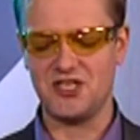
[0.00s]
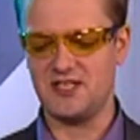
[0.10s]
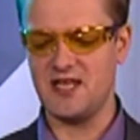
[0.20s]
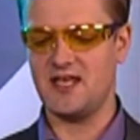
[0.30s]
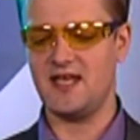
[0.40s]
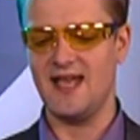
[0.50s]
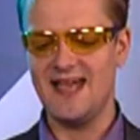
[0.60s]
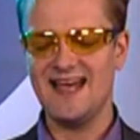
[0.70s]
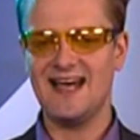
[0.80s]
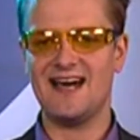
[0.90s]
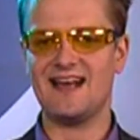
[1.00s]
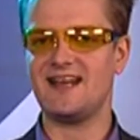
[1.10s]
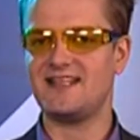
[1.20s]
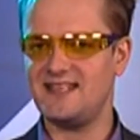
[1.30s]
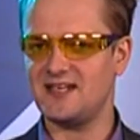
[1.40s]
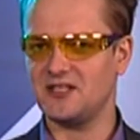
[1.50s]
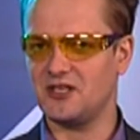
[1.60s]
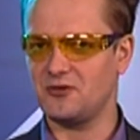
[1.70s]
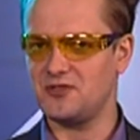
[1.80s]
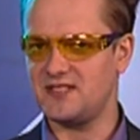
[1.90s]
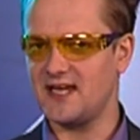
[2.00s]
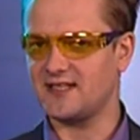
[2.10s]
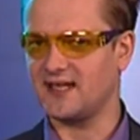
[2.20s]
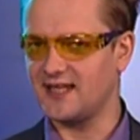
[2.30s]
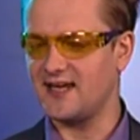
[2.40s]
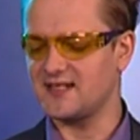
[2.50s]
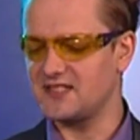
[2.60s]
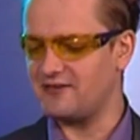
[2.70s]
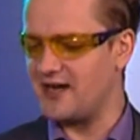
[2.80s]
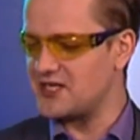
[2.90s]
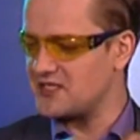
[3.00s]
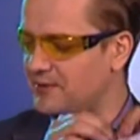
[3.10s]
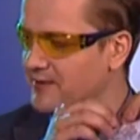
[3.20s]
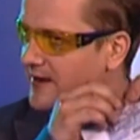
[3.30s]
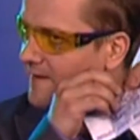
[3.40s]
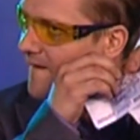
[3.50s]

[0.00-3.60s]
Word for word: деньги – характерно хрустят, когда их разрываешь. Например,